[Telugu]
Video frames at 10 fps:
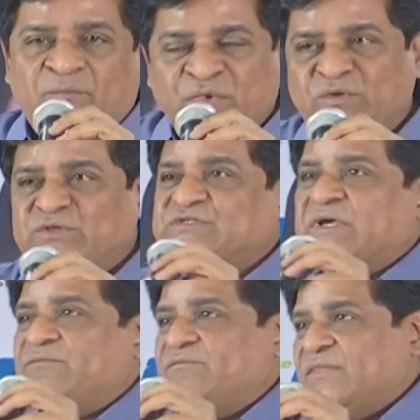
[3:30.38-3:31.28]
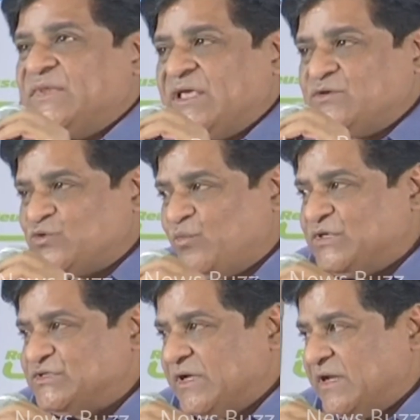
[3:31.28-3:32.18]
మీ వంతు సాయం థ్యాంక్ యూ సో
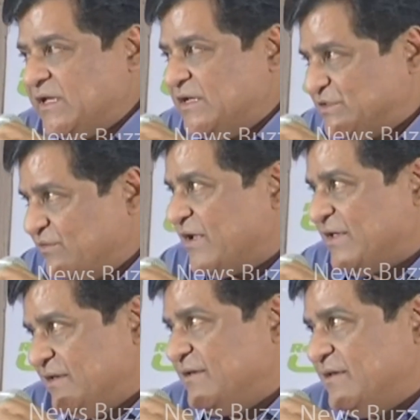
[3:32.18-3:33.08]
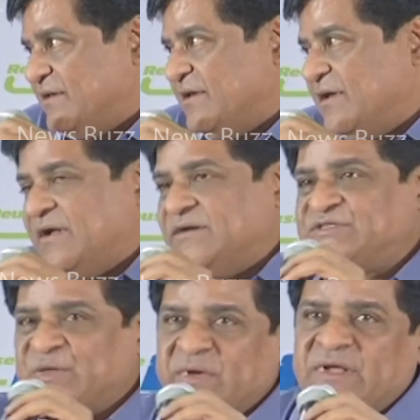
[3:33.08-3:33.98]
మచ్ అలాగే శివకి అండ్
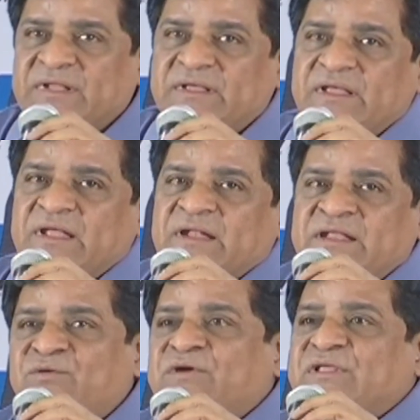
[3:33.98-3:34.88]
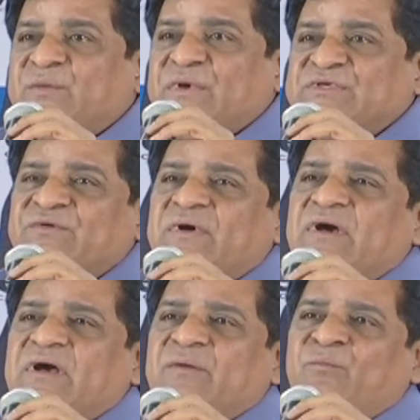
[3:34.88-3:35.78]
చెప్పగానే నేను ఒకటే చెప్పా శివ
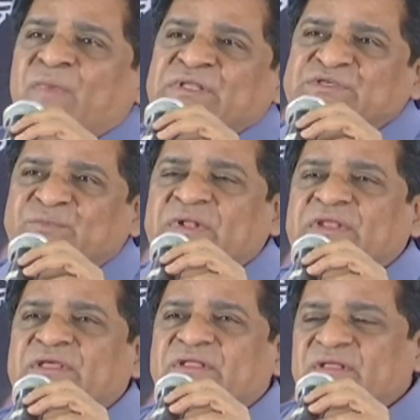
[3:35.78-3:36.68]
మంచి పని